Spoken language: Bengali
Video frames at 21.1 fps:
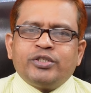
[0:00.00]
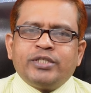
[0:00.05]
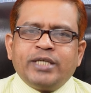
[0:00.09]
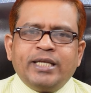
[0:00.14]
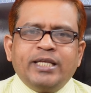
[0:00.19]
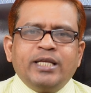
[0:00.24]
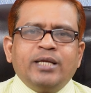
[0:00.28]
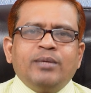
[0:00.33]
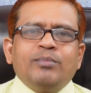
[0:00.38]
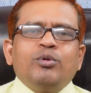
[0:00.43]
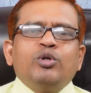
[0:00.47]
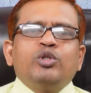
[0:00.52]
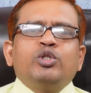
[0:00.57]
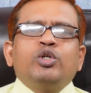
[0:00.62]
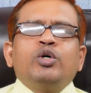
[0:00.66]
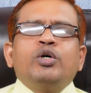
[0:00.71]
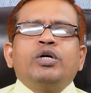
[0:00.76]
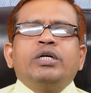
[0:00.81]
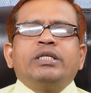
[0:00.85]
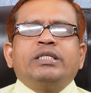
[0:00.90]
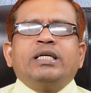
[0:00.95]
সেঞ্জেনভুক্ত
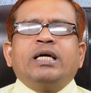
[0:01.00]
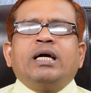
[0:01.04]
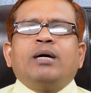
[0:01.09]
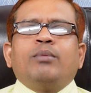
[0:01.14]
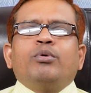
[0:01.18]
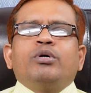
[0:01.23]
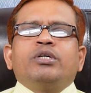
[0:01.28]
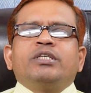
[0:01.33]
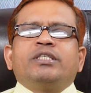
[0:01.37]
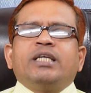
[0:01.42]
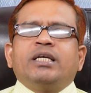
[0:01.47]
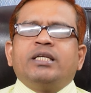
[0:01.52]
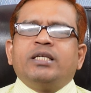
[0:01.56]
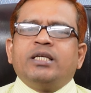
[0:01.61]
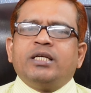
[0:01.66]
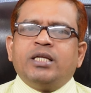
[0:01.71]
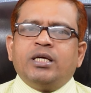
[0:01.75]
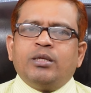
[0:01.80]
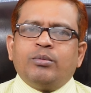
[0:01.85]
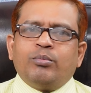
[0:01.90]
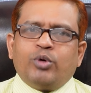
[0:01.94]
হয়েছে এবং
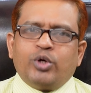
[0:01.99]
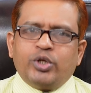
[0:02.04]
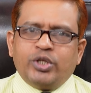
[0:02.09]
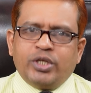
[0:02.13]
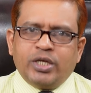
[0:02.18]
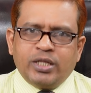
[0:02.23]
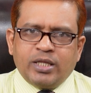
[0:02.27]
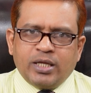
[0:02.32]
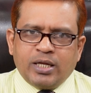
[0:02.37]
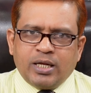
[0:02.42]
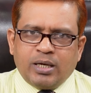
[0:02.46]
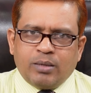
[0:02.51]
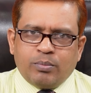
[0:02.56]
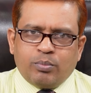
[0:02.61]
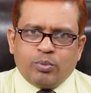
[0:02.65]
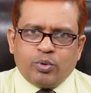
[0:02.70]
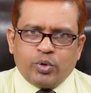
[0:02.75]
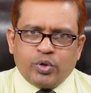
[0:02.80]
সেঞ্জেনের মর্যাদা লাভ